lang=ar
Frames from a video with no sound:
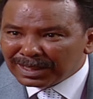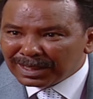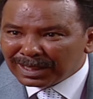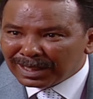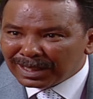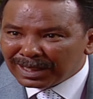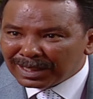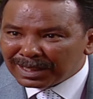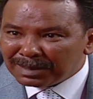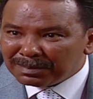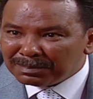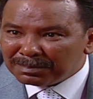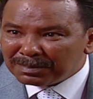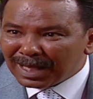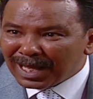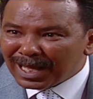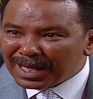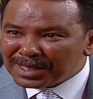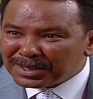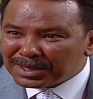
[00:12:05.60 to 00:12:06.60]
ايه يا هانم
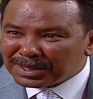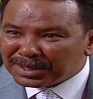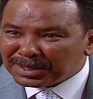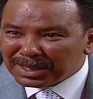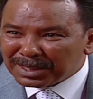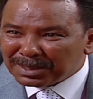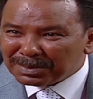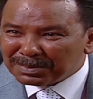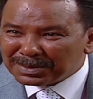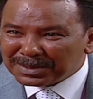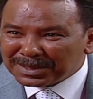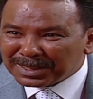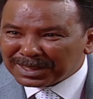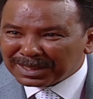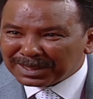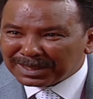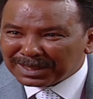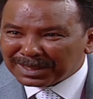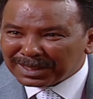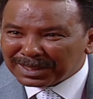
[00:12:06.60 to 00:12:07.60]
حاجه ايه
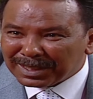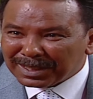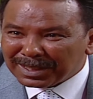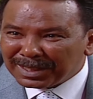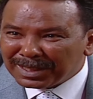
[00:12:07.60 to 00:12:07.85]
وسيجه ايه